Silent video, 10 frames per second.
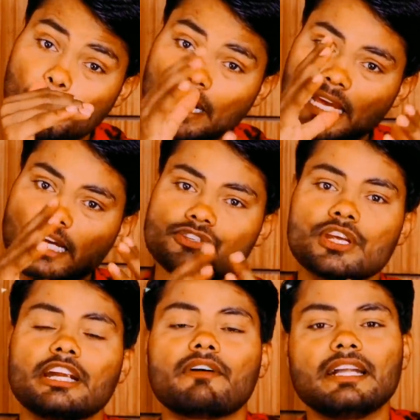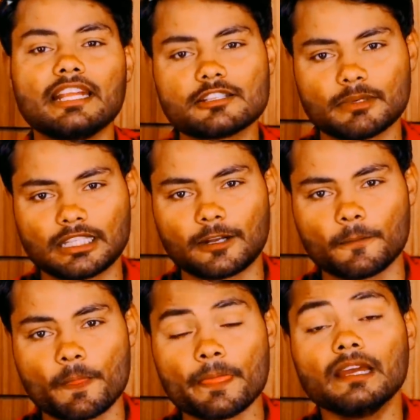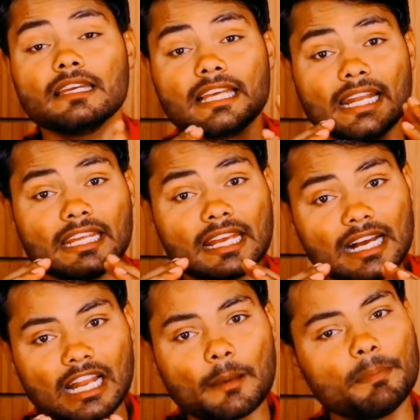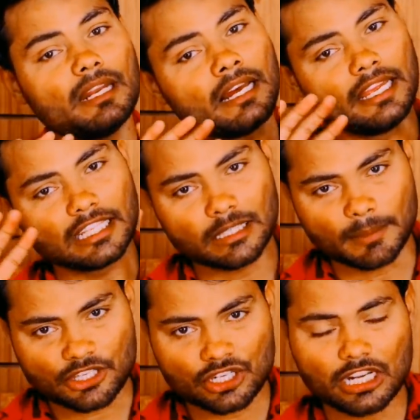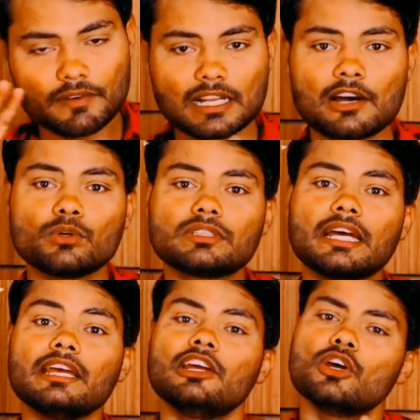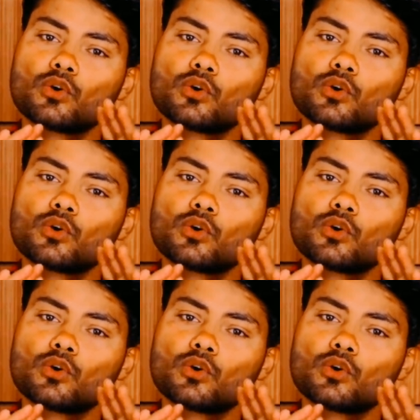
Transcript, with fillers: बड़े अच्छे एडवांटेज बता रहा हूँ यानी कि खाना पीना एकदम अच्छे लेवल का होता है